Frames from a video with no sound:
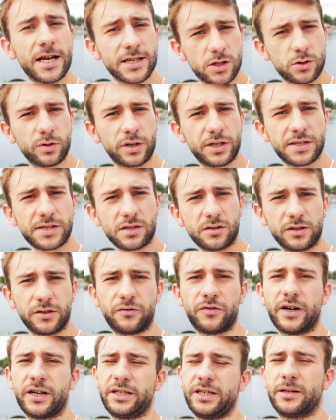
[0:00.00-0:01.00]
A z drugiej strony
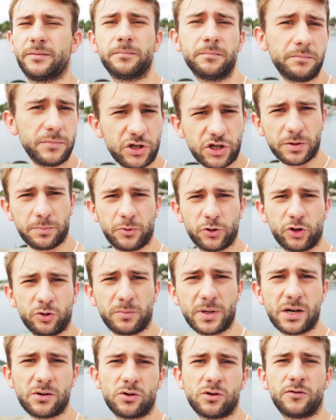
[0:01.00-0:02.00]
fajnie. Mi się
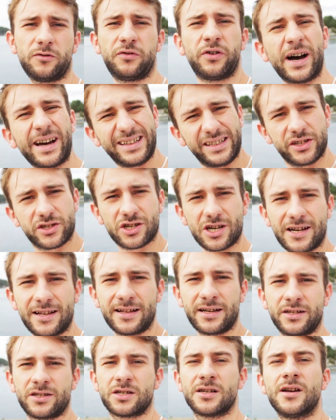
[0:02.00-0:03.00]
podobało, fajny
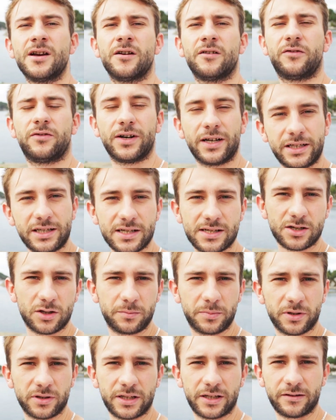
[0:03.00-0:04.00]
challenge, fajnie
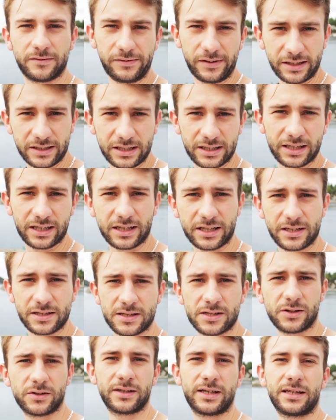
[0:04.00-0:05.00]
zrobione, fajnie
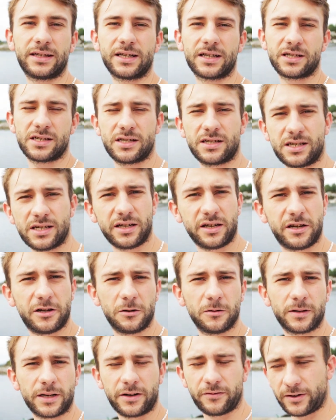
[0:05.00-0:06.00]
nakręcone, także dzięki
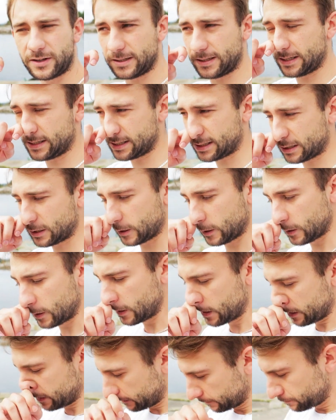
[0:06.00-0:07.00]
Lure wielkie za to.
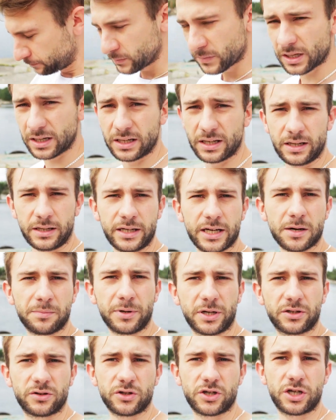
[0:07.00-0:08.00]
E,
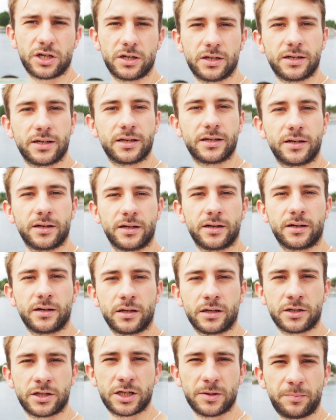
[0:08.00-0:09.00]
jakby ktoś e,
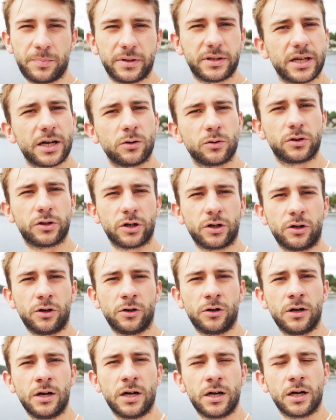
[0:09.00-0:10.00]
się pytał,
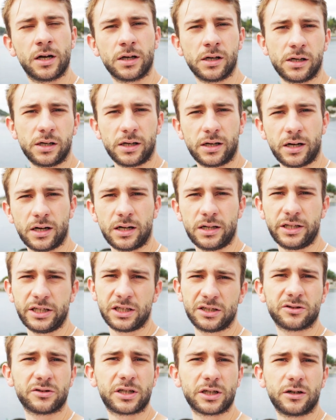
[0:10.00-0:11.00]
to e,
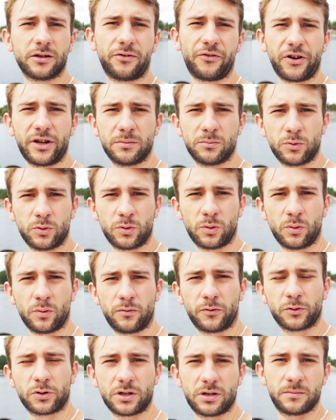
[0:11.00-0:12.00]
link do tego filmu,
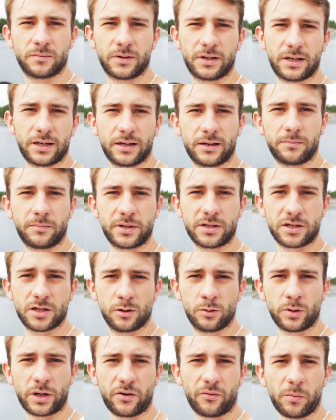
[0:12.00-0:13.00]
w którym będzie
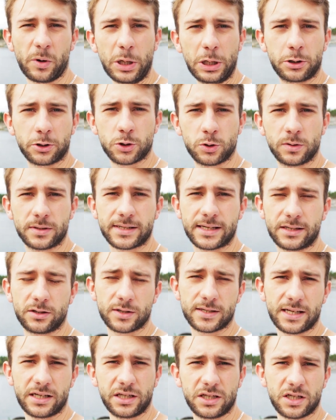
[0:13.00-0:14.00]
Lure w mojej koszulce,
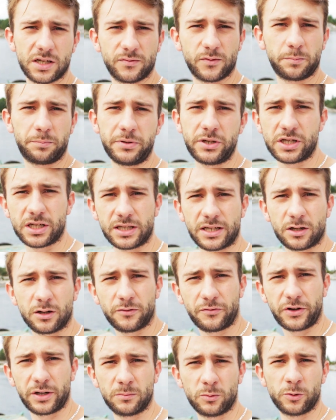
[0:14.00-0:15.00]
dostaniecie w opisie
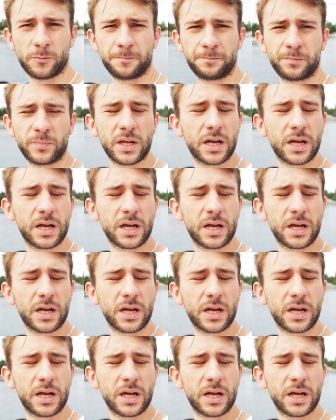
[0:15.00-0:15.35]
tego filmu.